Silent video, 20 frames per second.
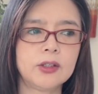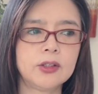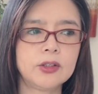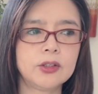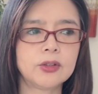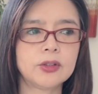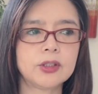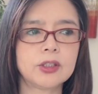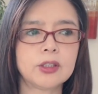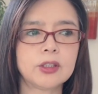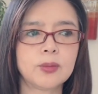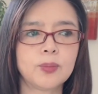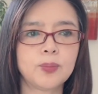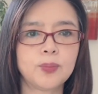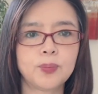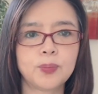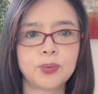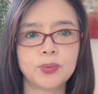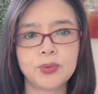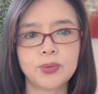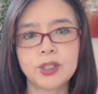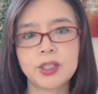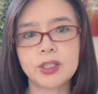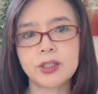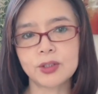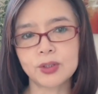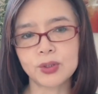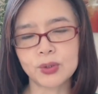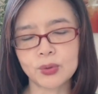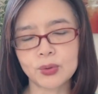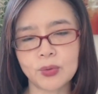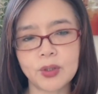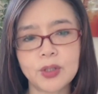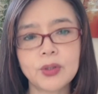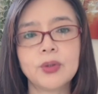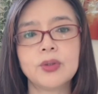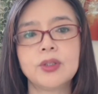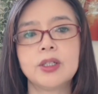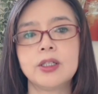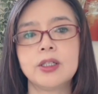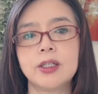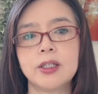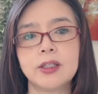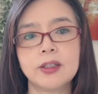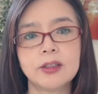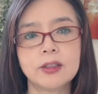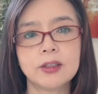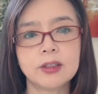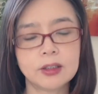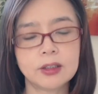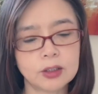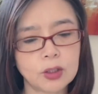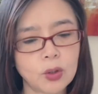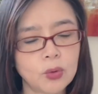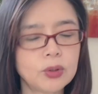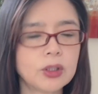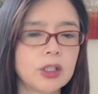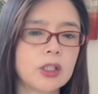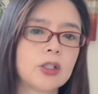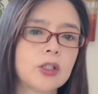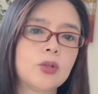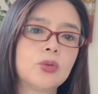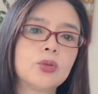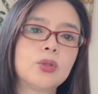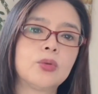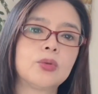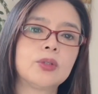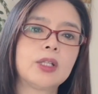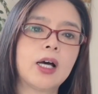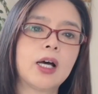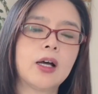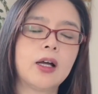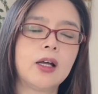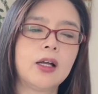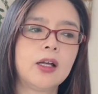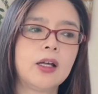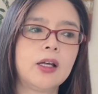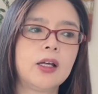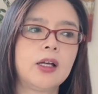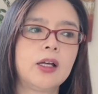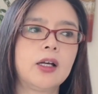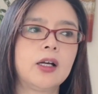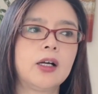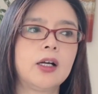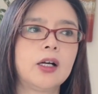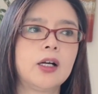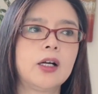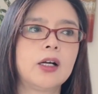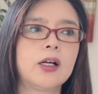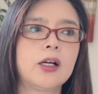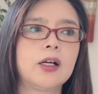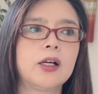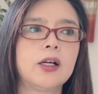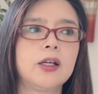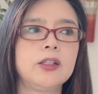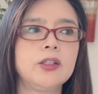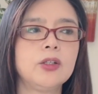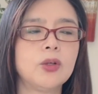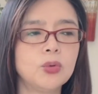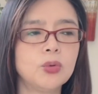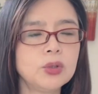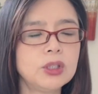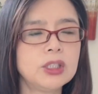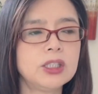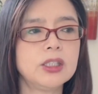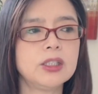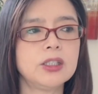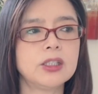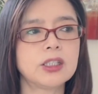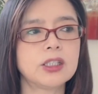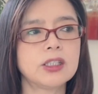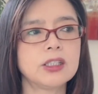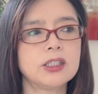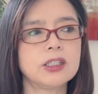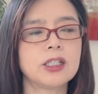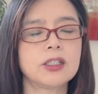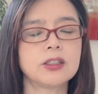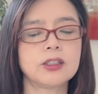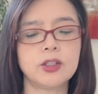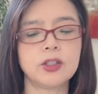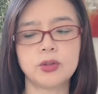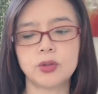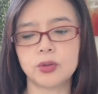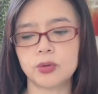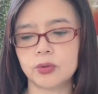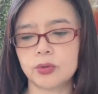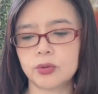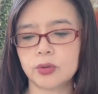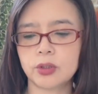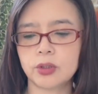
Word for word: 就是不是所有的人。都能沟通的，啊，尤其是像这种